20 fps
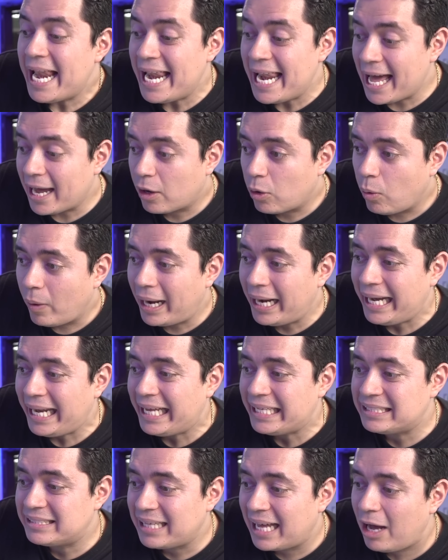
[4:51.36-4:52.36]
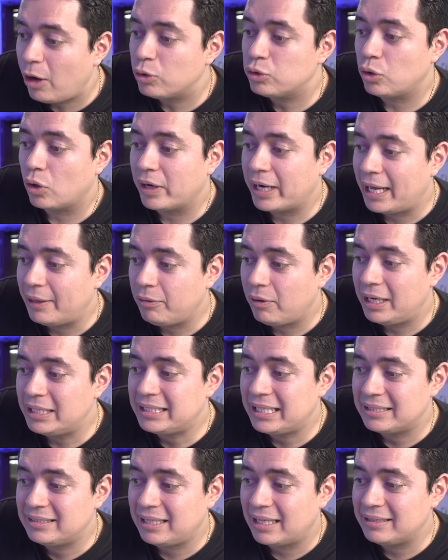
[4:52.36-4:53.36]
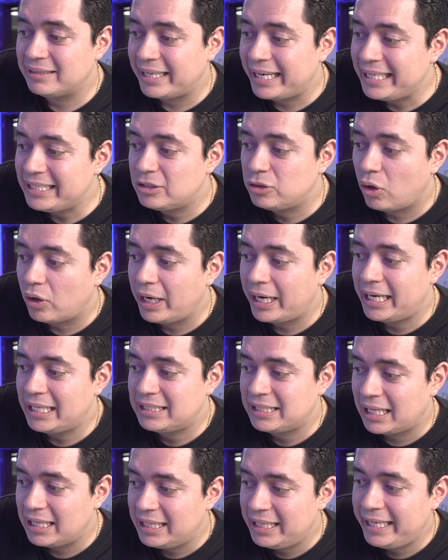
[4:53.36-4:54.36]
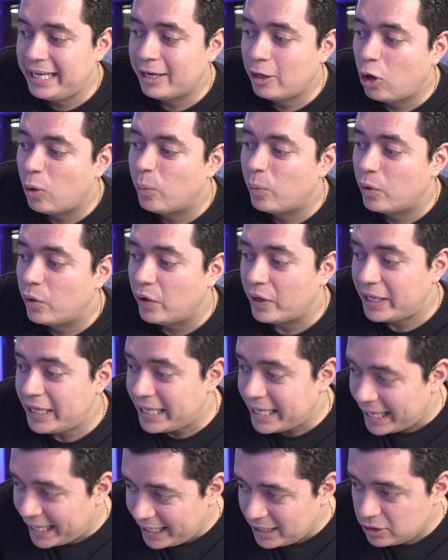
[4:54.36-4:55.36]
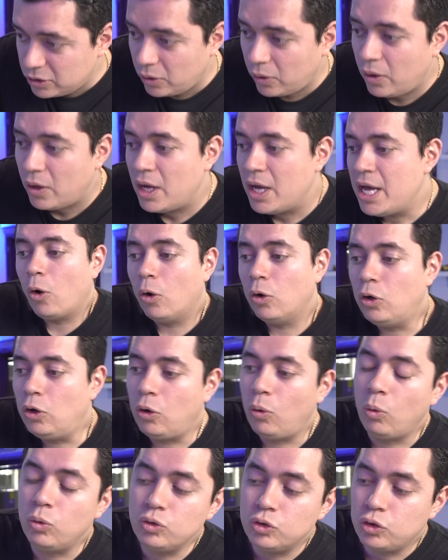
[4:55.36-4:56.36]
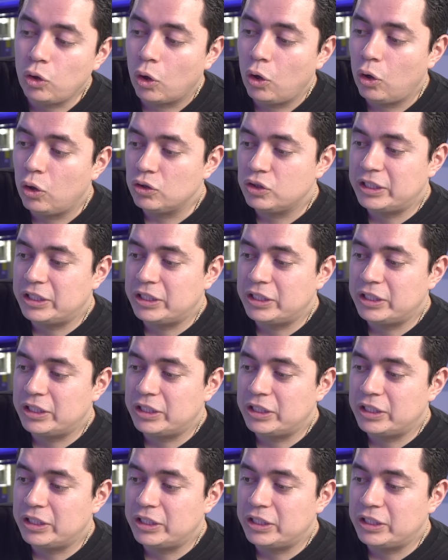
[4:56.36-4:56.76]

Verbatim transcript: la cual está otorgándoles hasta 3 dólares al día como ingreso con un solo